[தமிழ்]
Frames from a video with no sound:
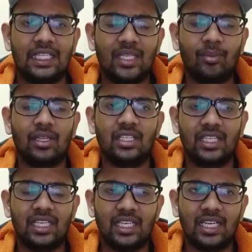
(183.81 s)
இந்த
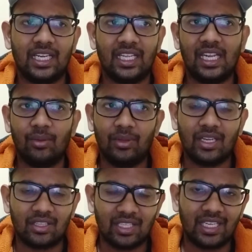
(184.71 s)
படத்துக்கு டிக்கெட் கிடைக்கல
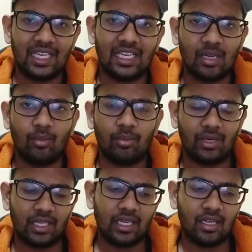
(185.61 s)
அப்படிங்கிறத கீழே கமெண்ட்
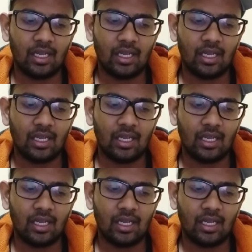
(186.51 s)
பண்ணுங்க